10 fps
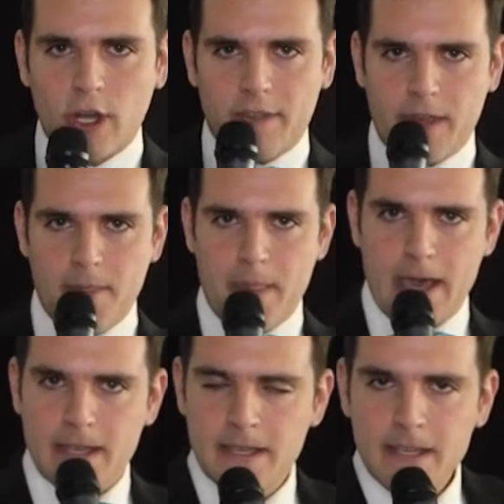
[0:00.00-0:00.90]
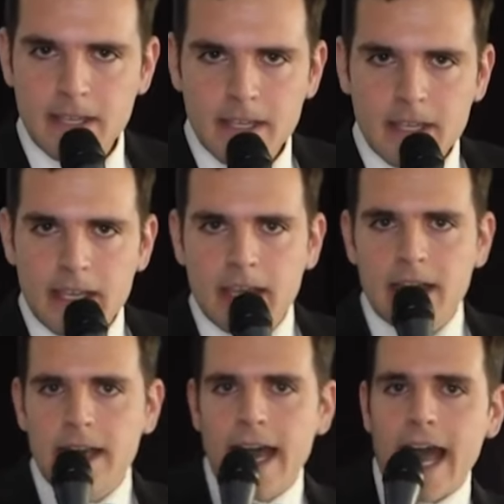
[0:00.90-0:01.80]
en Hacienda.
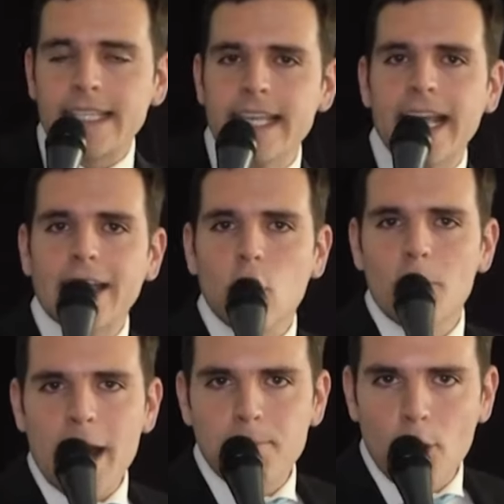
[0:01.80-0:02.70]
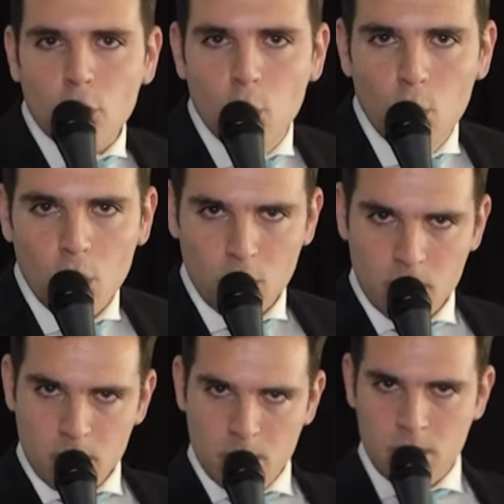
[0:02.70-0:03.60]
Así que a tomar por culo.
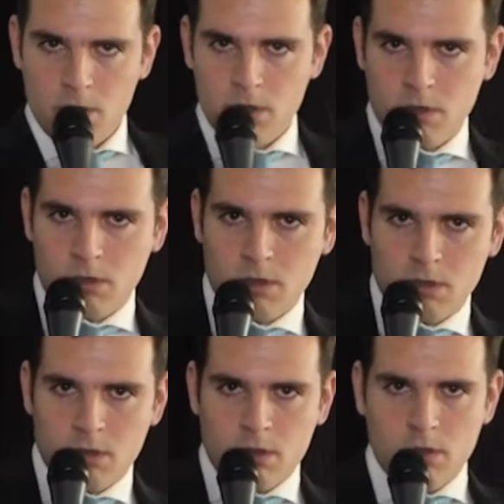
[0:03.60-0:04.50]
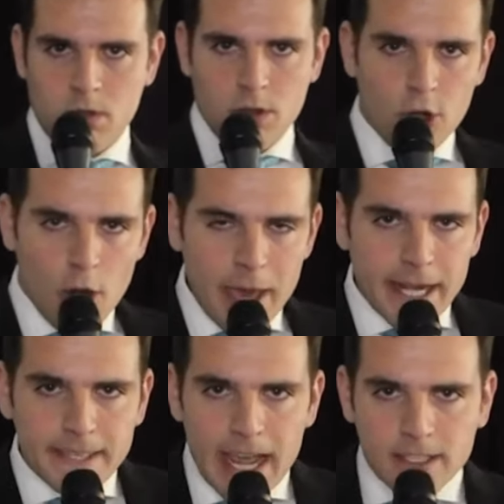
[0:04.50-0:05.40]
No me
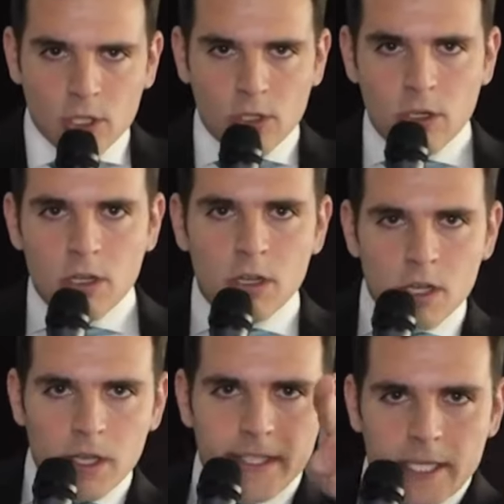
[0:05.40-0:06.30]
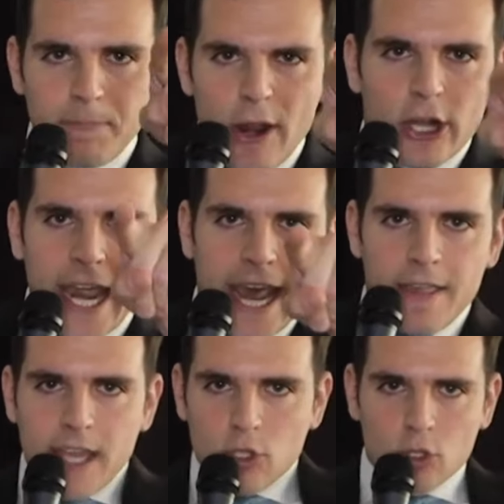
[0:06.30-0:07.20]
retracto y espero que
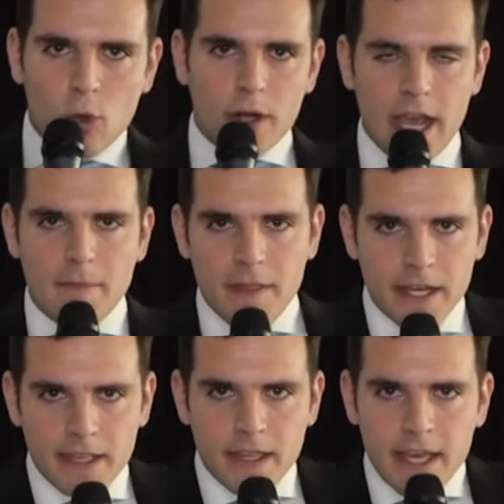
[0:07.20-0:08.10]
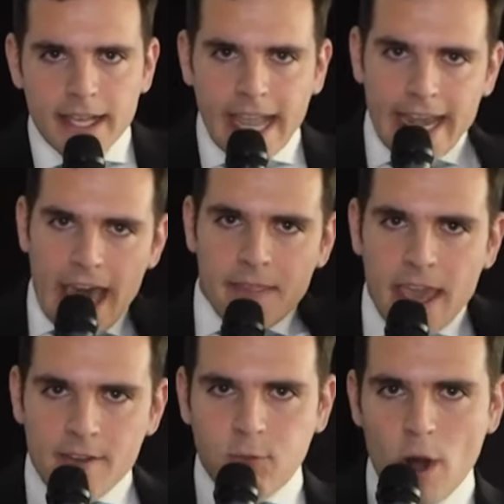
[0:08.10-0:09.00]
nadie en YouTube Real Madrid, que
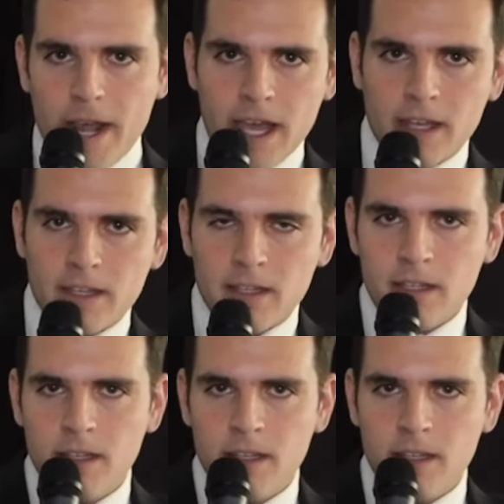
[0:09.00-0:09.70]
nadie ahí fuera